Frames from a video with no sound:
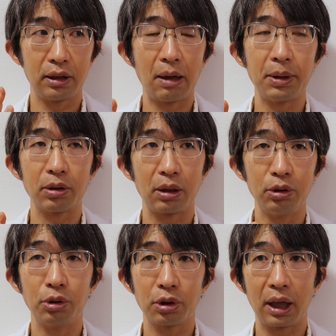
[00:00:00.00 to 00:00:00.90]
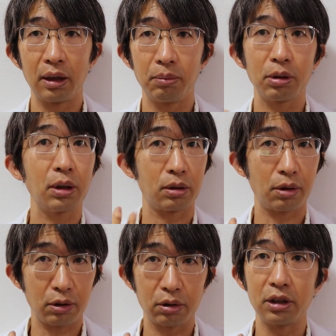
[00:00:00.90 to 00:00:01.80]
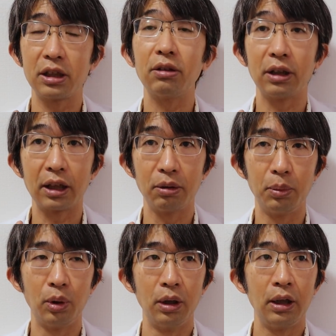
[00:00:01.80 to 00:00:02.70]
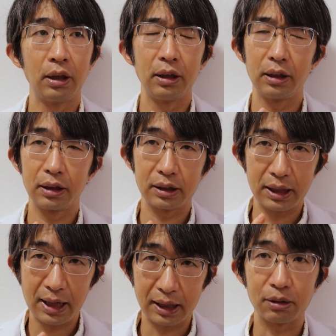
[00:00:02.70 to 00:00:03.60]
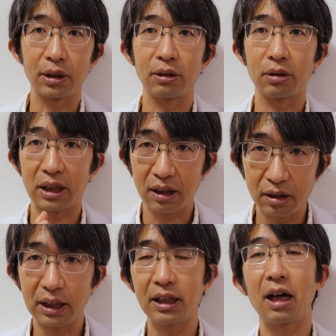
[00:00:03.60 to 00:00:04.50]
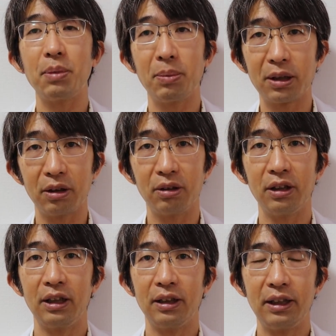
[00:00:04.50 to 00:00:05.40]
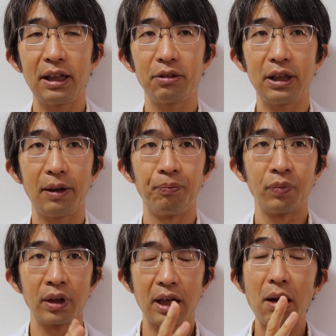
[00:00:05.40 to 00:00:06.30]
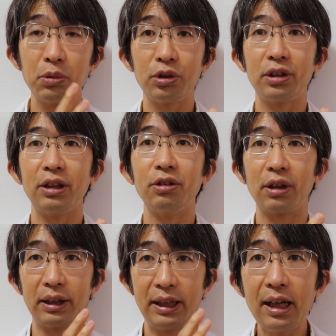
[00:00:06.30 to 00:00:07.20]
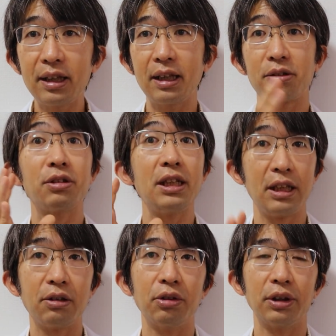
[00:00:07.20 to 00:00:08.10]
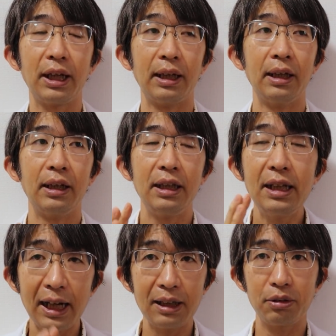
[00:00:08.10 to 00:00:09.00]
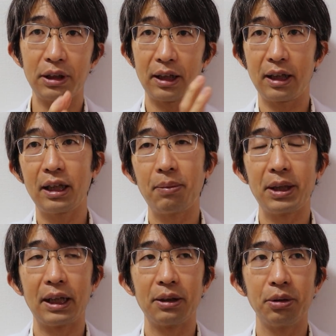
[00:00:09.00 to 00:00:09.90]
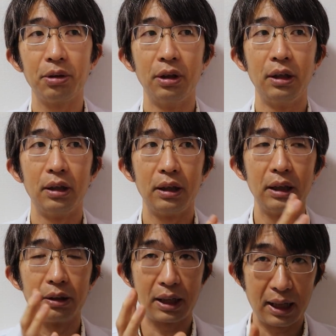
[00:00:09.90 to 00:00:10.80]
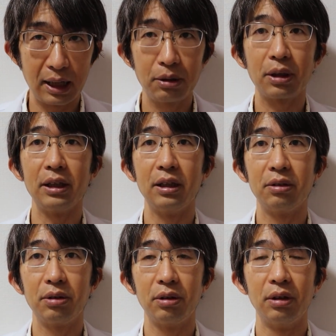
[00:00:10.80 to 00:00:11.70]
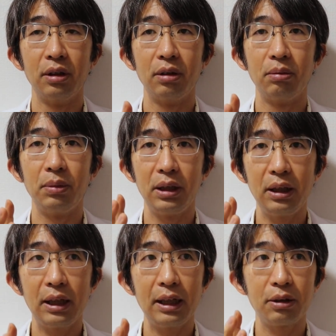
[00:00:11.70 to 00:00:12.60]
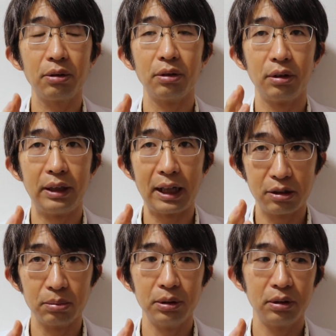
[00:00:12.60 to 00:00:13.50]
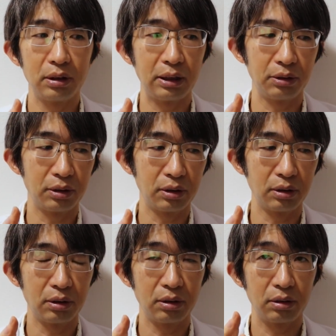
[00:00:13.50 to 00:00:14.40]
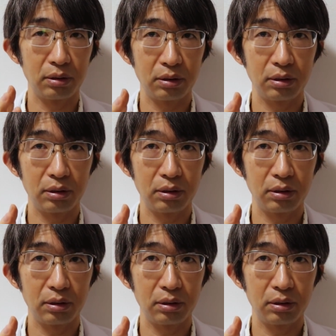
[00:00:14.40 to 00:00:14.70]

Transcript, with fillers: ラーメンとかうどんとか、まあ、それスルッといっちゃうんだけども、サラダとかだとさすがに噛みますよ。なので、噛むっていうのができて次に行くので、意外と野菜食べた後、あのカレーとかに行くと、意外と大丈夫あの